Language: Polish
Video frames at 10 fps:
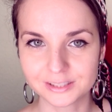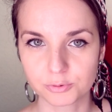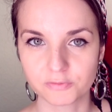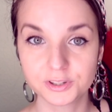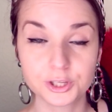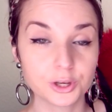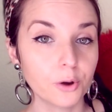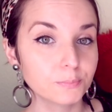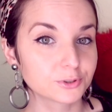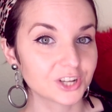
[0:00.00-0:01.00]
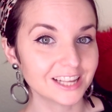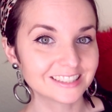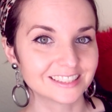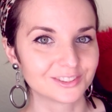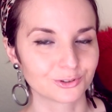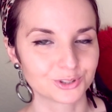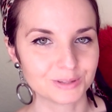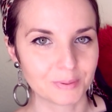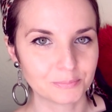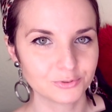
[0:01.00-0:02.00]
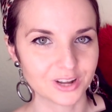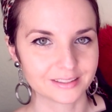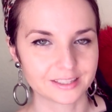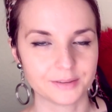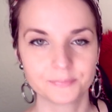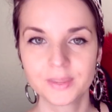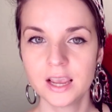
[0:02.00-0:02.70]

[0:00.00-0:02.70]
Słowik i o przez Zośki Papużanki.